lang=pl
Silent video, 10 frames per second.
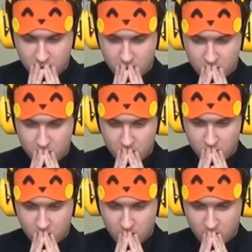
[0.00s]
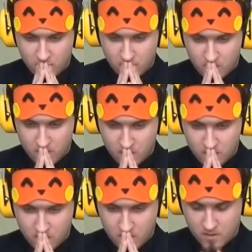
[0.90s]
powtarza sobie z
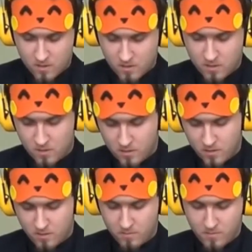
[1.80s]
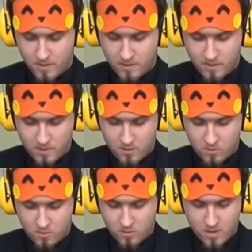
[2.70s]
całością razem z tymi kostkami, czyli
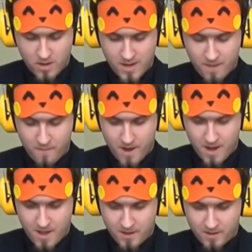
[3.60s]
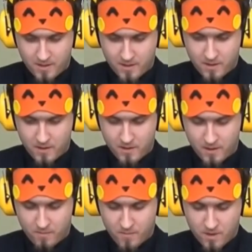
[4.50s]
te kostki z czterech pakietów
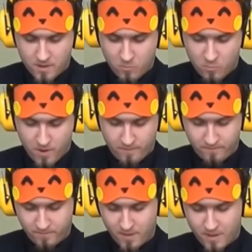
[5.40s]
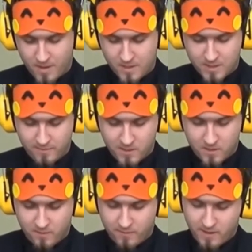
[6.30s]
e, zawodnik
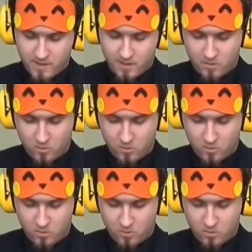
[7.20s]
obejrzał e,